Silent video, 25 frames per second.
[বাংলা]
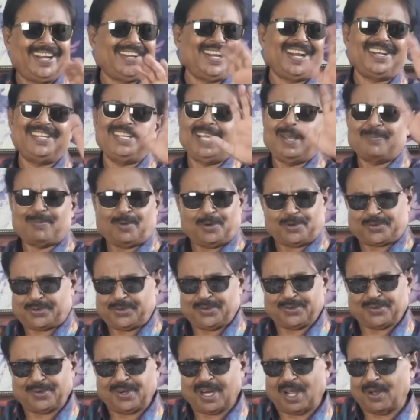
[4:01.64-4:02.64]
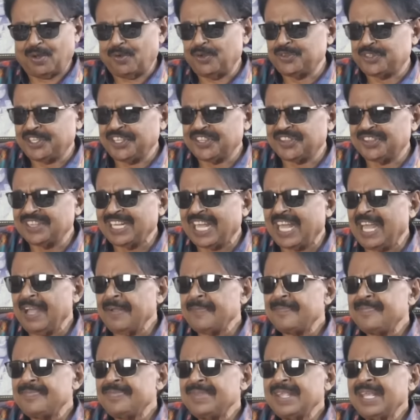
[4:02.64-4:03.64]
এটা নিয়ে প্রশ্ন তোলা উচিত না
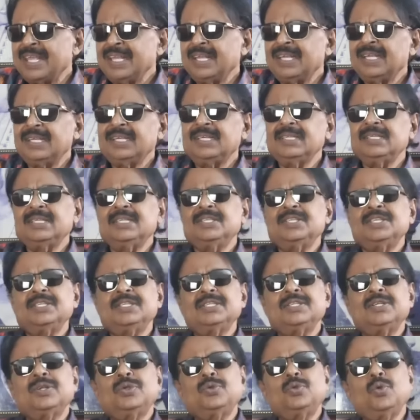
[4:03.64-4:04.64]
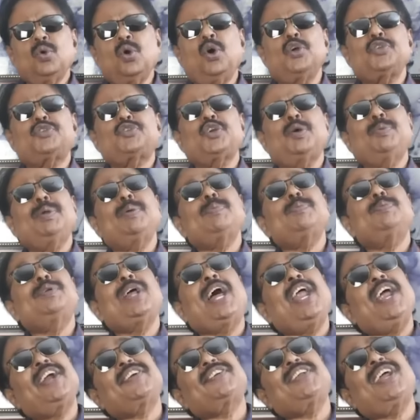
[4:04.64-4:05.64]
নূর ছবির
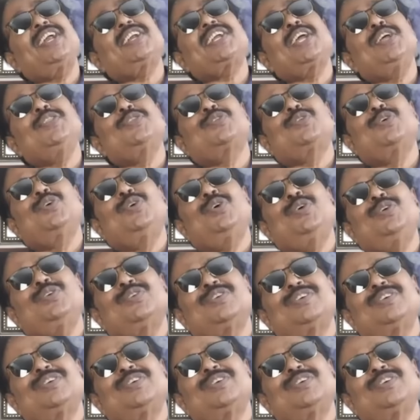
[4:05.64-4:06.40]
ডাইরেক্টর কিন্তু